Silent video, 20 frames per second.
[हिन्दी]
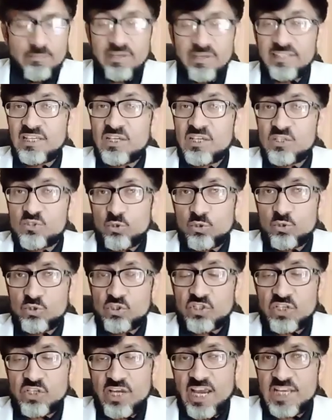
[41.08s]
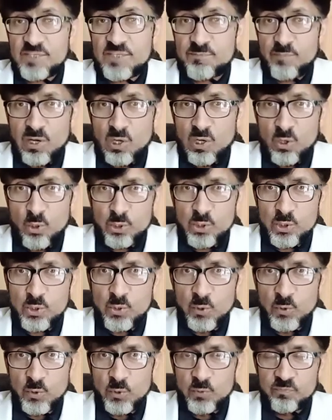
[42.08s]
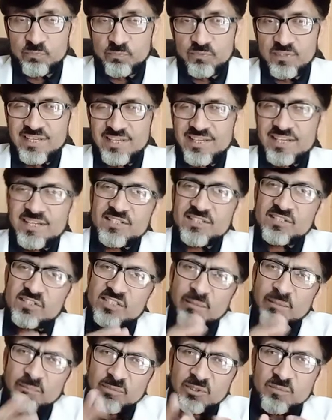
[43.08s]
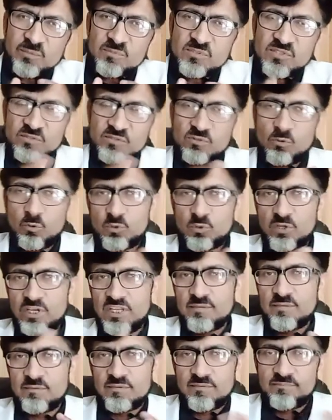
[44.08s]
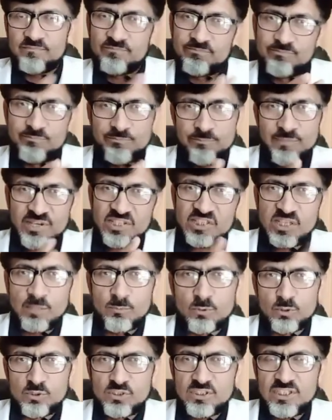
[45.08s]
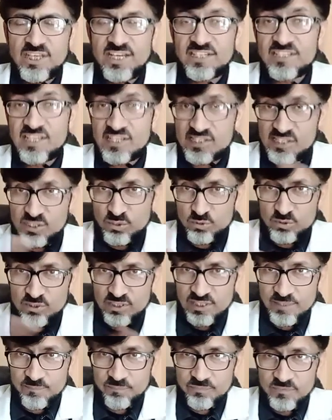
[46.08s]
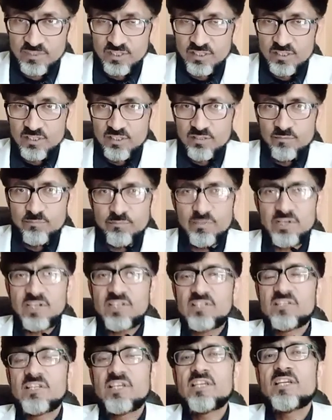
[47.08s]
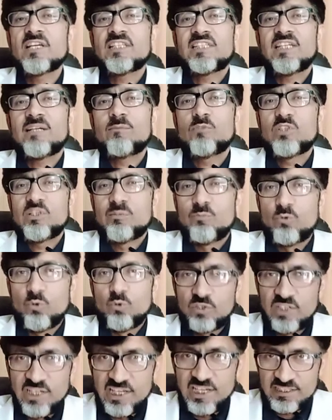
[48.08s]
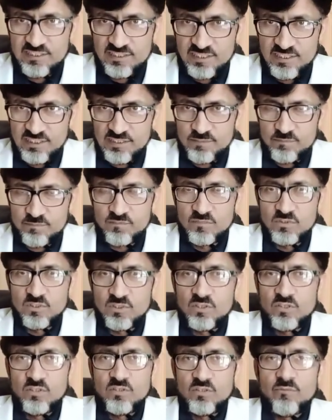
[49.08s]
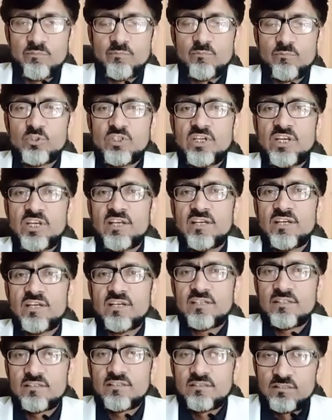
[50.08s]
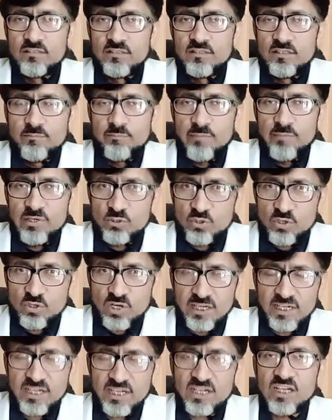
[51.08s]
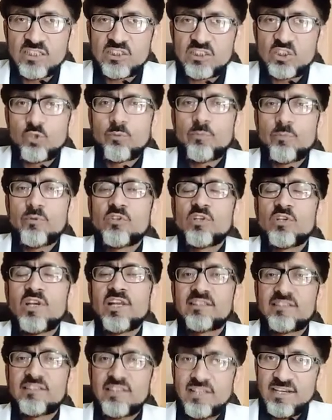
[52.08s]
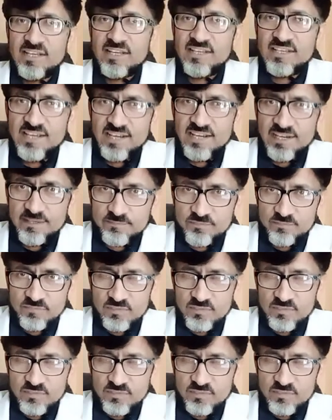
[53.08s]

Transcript: मैदे की सोजिश पाइलोरी हो सिम्टम्स टोटली मिक्सअप होती हैं एक जैसी होती हैं मरीज़ यही कहता है मुझे भूख नहीं लगती मुझे मैं जो खाना खाता हूँ मुझे लगता नहीं है